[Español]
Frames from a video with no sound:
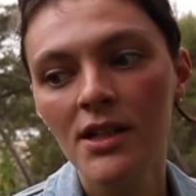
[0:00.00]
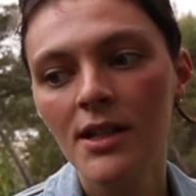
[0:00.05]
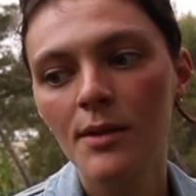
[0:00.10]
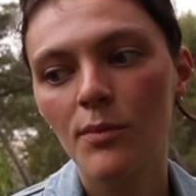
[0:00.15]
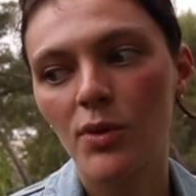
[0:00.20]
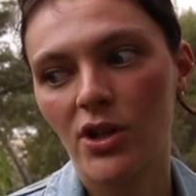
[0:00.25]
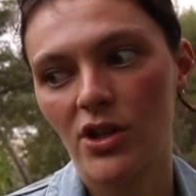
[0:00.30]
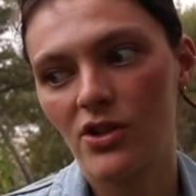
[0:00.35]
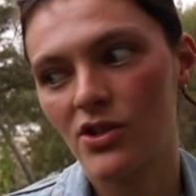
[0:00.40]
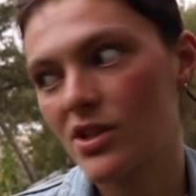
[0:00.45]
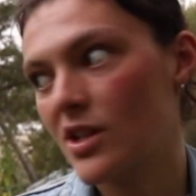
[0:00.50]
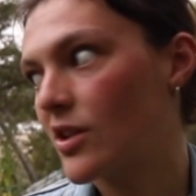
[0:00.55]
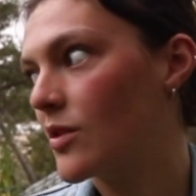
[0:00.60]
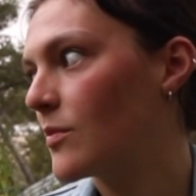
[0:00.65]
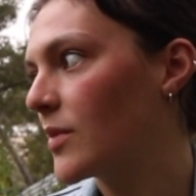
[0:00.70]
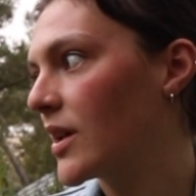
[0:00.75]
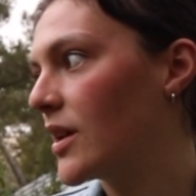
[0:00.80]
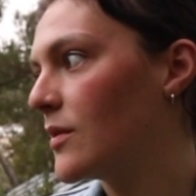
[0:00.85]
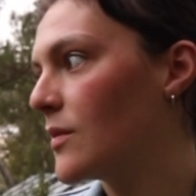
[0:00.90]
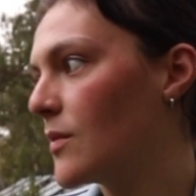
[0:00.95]
porque los que
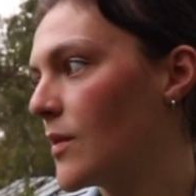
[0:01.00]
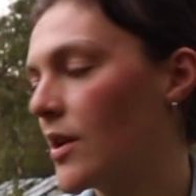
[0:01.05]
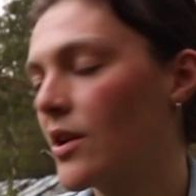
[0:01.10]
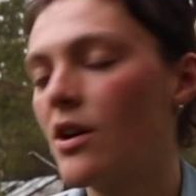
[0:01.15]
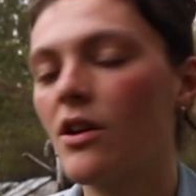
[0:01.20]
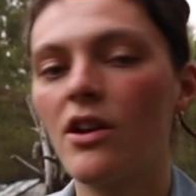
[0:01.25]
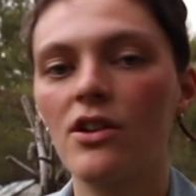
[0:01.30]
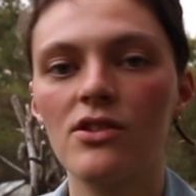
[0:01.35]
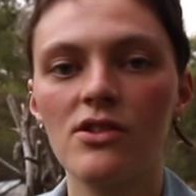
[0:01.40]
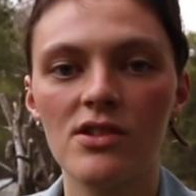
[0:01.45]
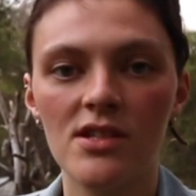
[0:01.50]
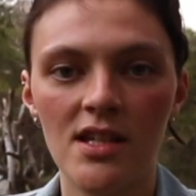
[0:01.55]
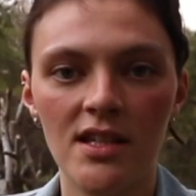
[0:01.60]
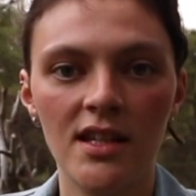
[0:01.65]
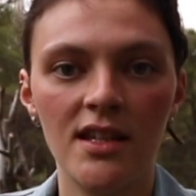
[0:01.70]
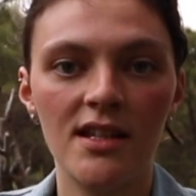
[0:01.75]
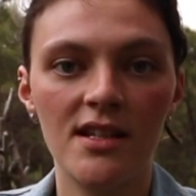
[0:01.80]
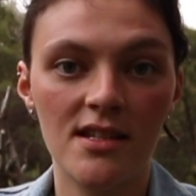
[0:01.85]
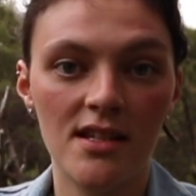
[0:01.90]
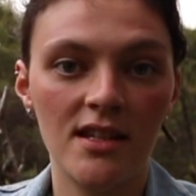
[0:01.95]
compré del vivero ahora os lo
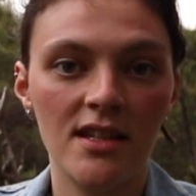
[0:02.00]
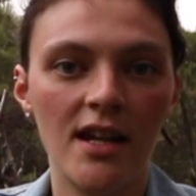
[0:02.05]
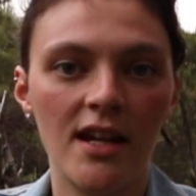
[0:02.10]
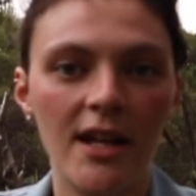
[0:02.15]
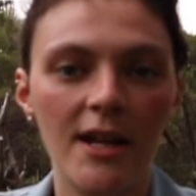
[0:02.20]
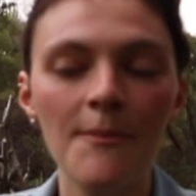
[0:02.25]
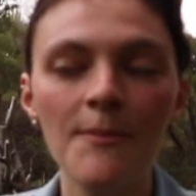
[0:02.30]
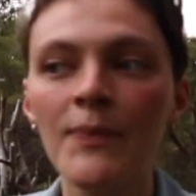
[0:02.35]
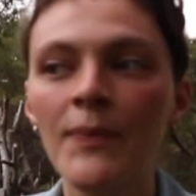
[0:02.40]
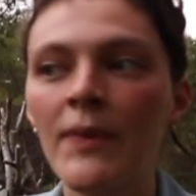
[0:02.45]
enseñaré,